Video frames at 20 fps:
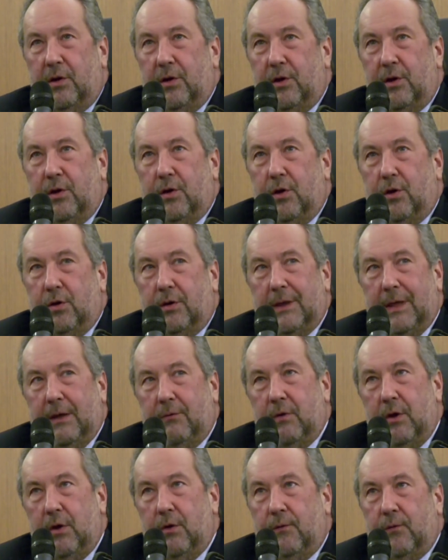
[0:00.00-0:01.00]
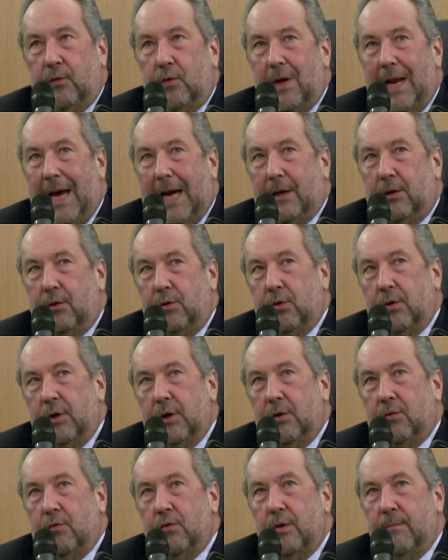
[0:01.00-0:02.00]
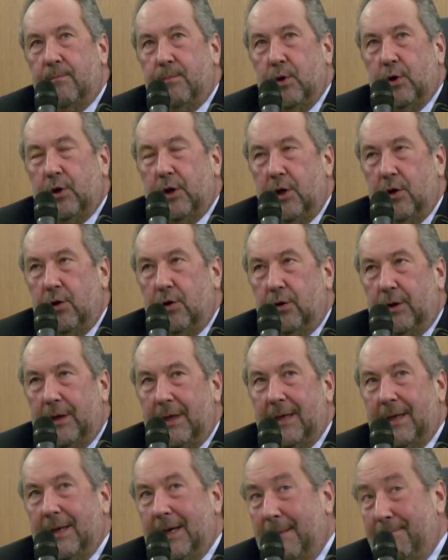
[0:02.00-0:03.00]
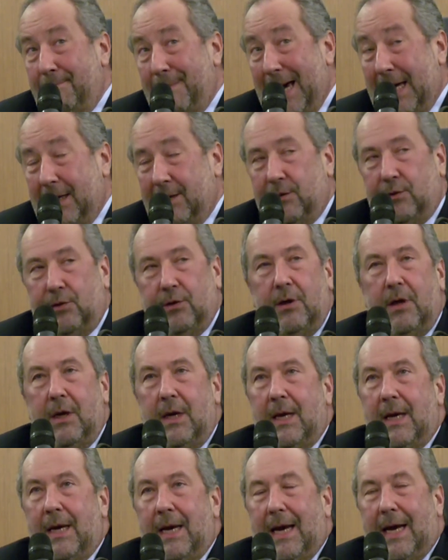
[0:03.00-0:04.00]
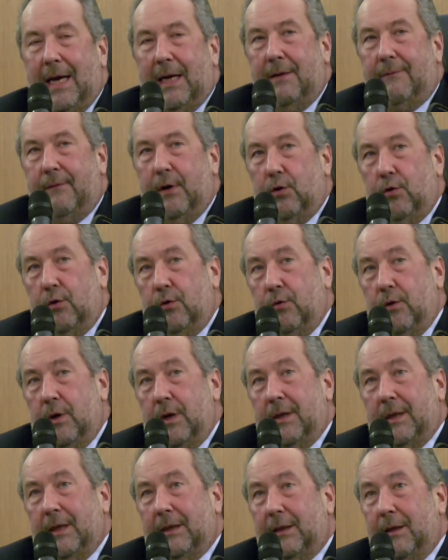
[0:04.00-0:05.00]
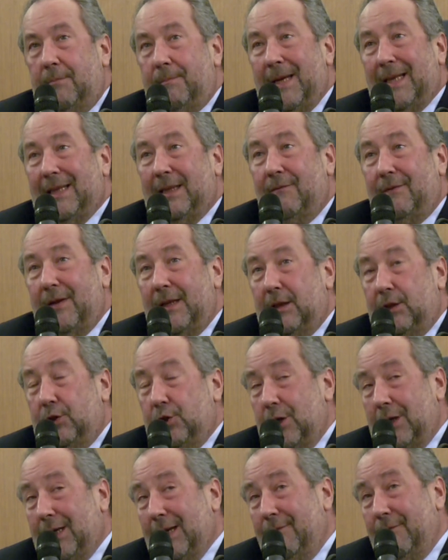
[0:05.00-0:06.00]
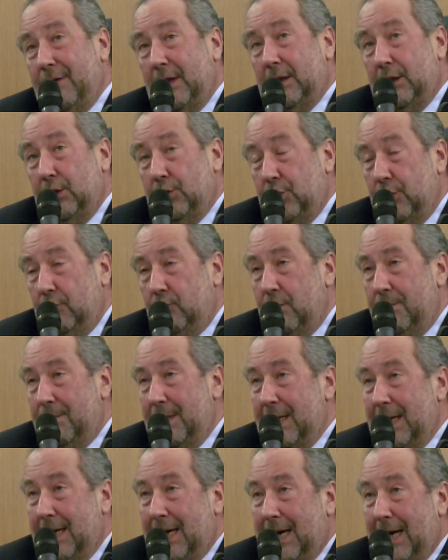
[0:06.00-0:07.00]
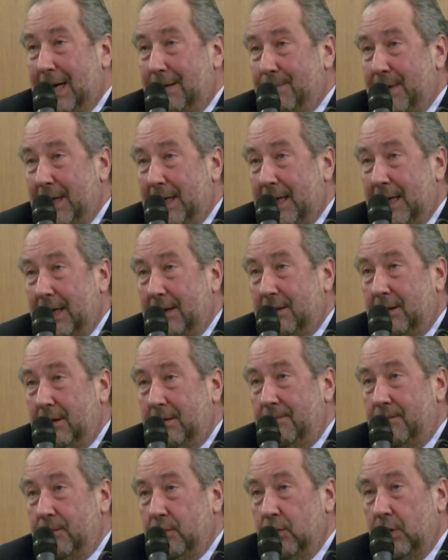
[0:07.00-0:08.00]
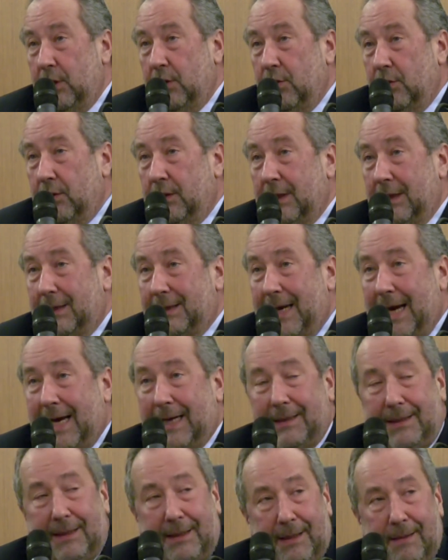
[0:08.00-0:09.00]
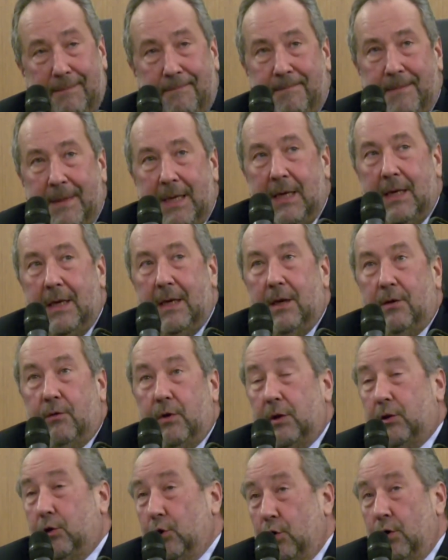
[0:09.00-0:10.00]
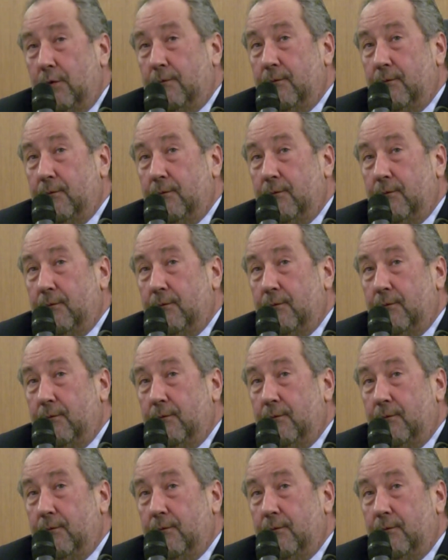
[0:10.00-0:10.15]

lo ricorda, quello fu l'anno in cui in poche ore, a marzo, arrivarono esattamente 20, circa 25.000 albanesi sulle coste adriatiche. Questo,